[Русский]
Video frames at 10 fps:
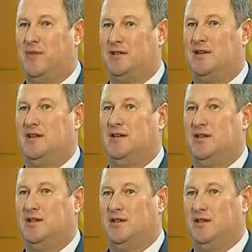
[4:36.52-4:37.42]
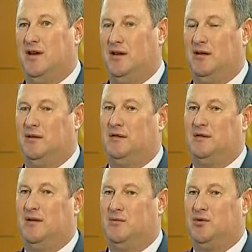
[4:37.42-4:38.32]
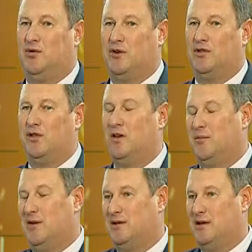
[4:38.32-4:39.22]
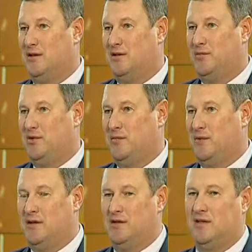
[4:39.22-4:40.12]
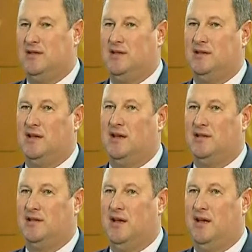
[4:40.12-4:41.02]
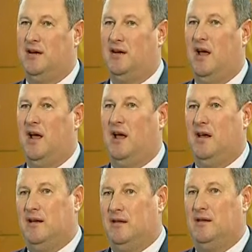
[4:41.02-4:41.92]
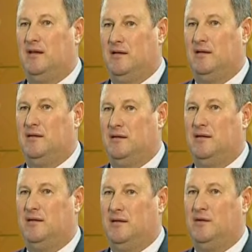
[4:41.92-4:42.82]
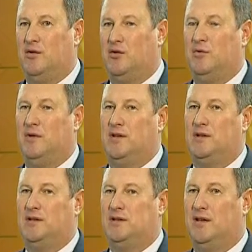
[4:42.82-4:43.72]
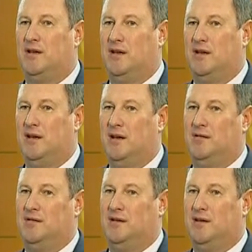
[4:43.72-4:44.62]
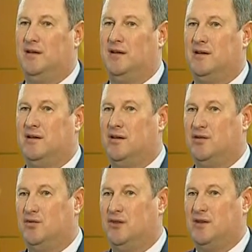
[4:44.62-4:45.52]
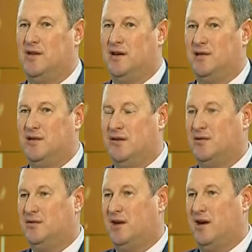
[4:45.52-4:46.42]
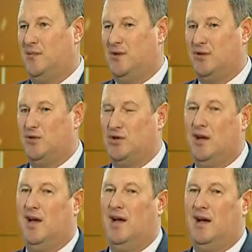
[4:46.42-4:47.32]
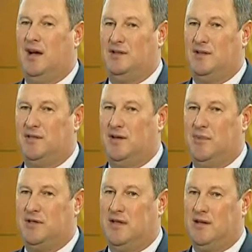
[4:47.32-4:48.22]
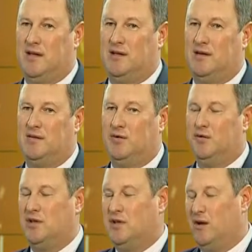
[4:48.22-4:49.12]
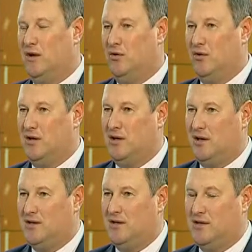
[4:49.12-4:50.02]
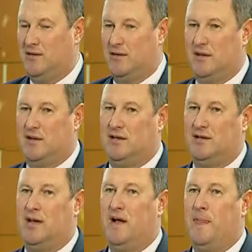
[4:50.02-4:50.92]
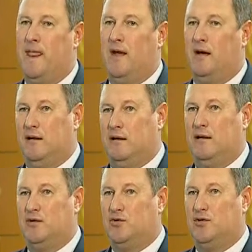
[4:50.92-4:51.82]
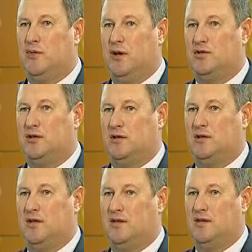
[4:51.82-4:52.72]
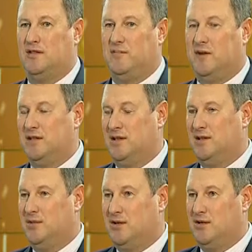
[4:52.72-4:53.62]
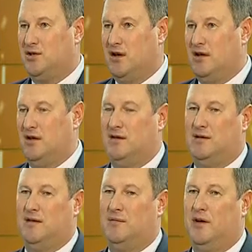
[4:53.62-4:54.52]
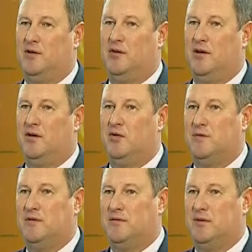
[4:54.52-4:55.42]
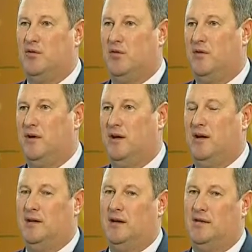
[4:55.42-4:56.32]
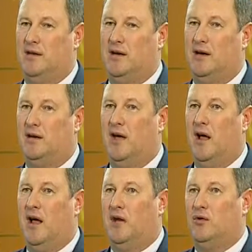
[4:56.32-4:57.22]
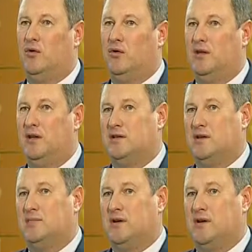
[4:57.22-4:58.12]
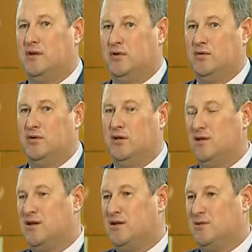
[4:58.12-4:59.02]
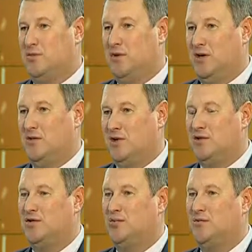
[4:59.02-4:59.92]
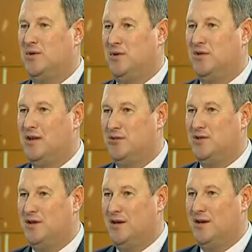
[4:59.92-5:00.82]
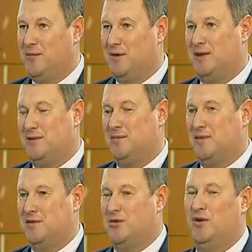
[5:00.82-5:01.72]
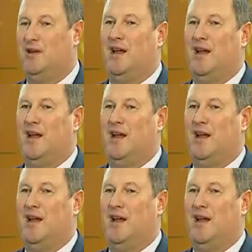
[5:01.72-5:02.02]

процентном отношении там 44% сегодня проголосовало за грецкий орех. И это крупное, сильное дерево, и, наверное, характеризуется для Краснодарского края, потому что основные посадки это в южных регионах Российской Федерации. Э, чуть меньше, соответственно, в процентном отношении это и магнолия крупноцветковая, и это и виноград. Но если проголосуют несколько субъектов Значит, будем объединять усилия и пытаться построить